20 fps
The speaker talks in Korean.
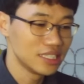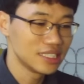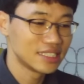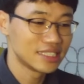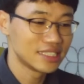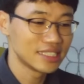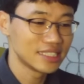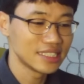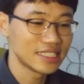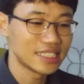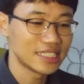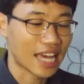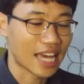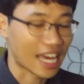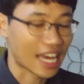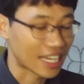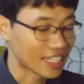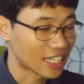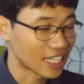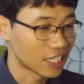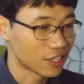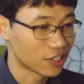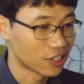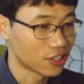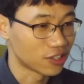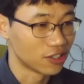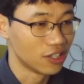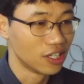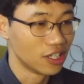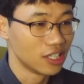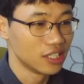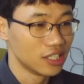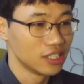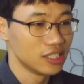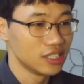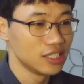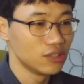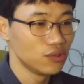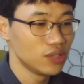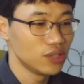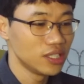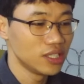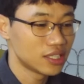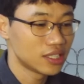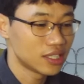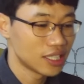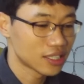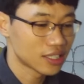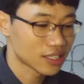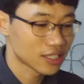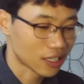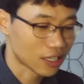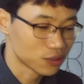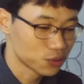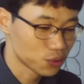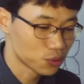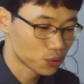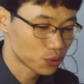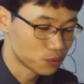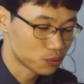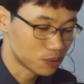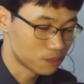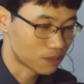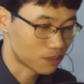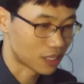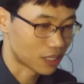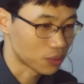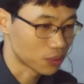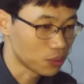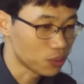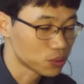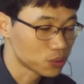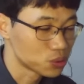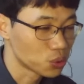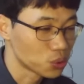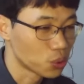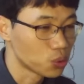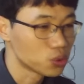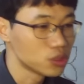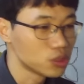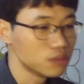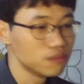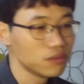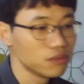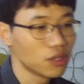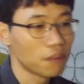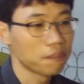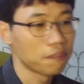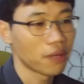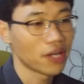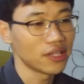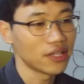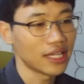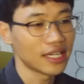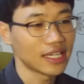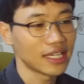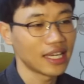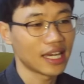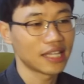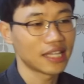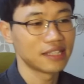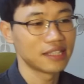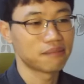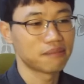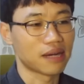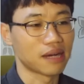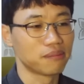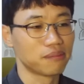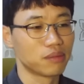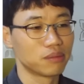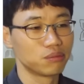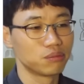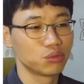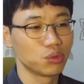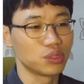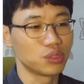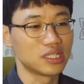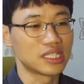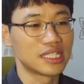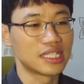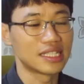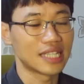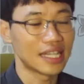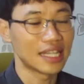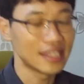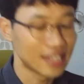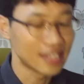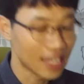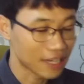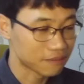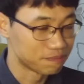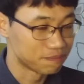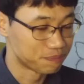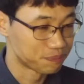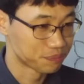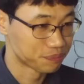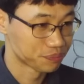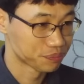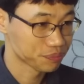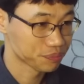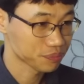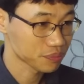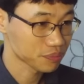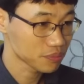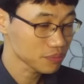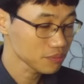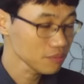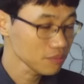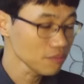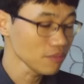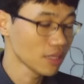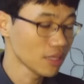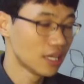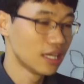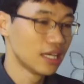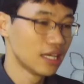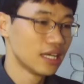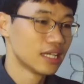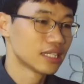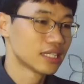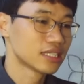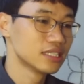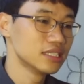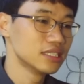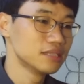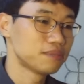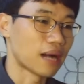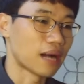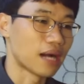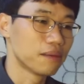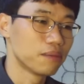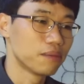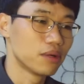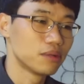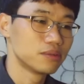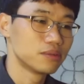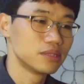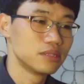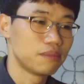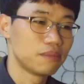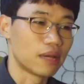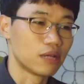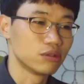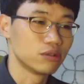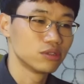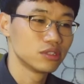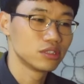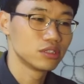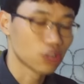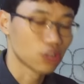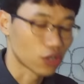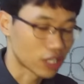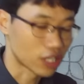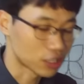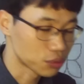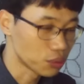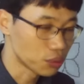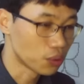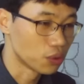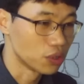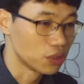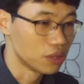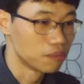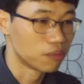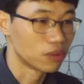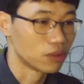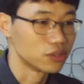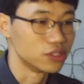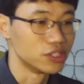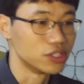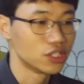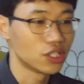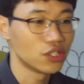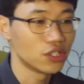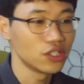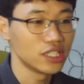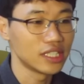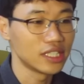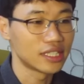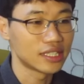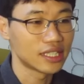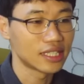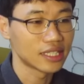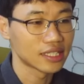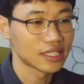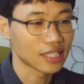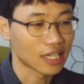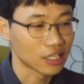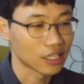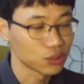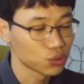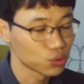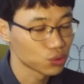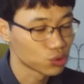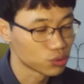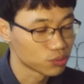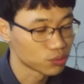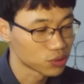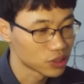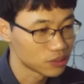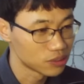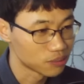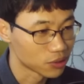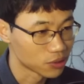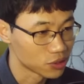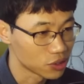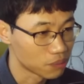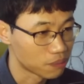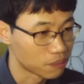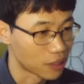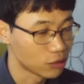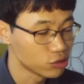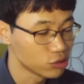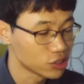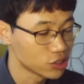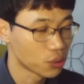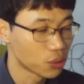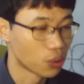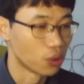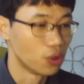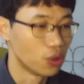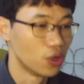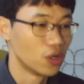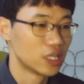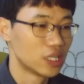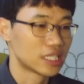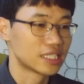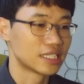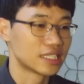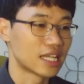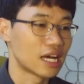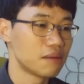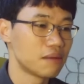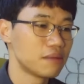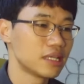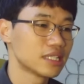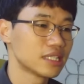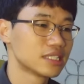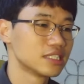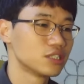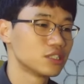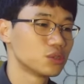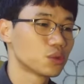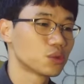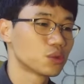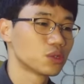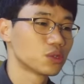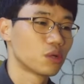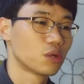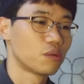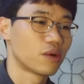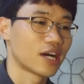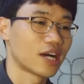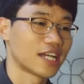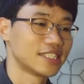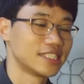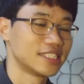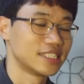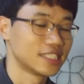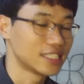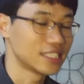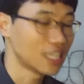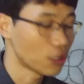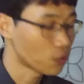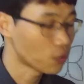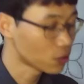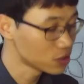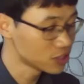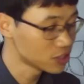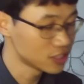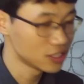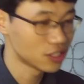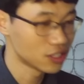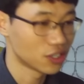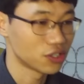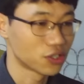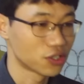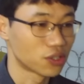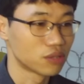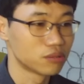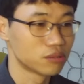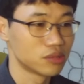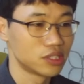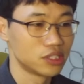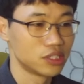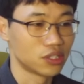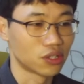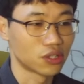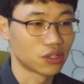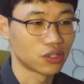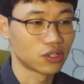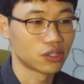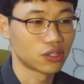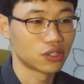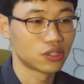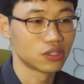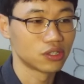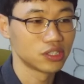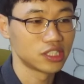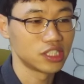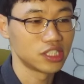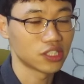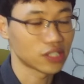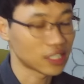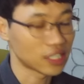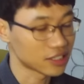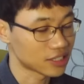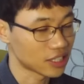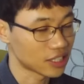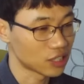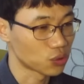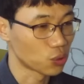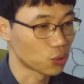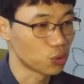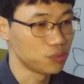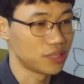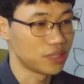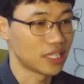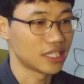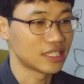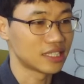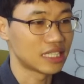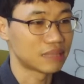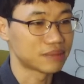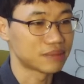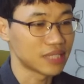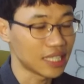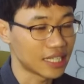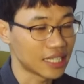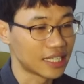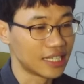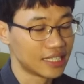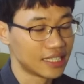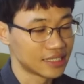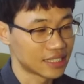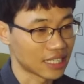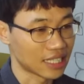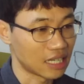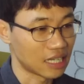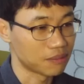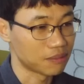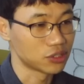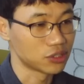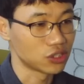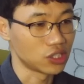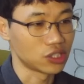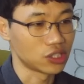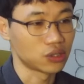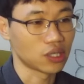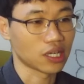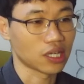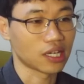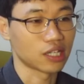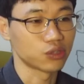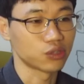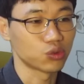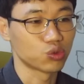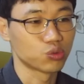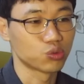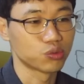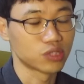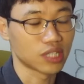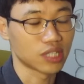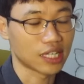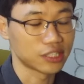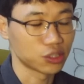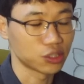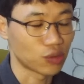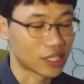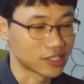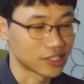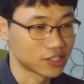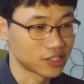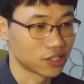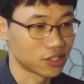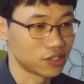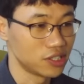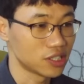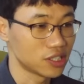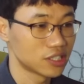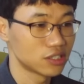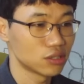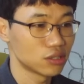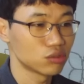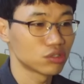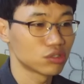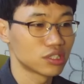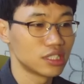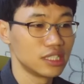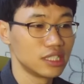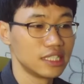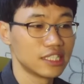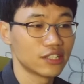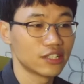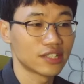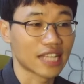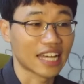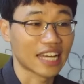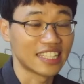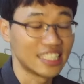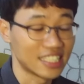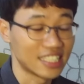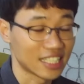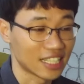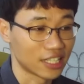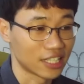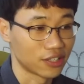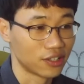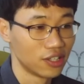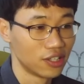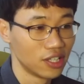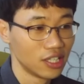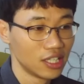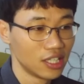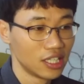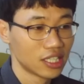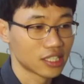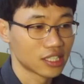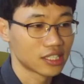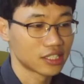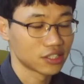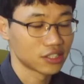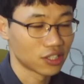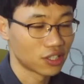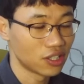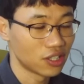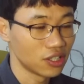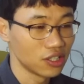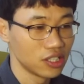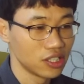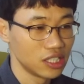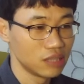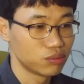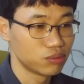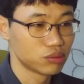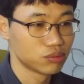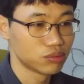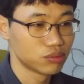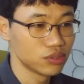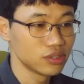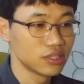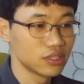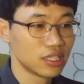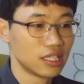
쓰지 않아요. 이때 강조 구문 말고 조금 더 편하게 하는 방법도 있긴 한데, 그 방법을 배우더라도 먼저 이때 강조 구문을 먼저 배우시고 그 다음에 그쪽으로 넘어가시는 게 훨씬 더 여러분들 영어 실력 향상에 도움이 되기 때문에 제가 먼저 이때 강조 구문을 가져왔어요. 이렇게 써도 틀리는 건 아니니까요. 그래서 이 부분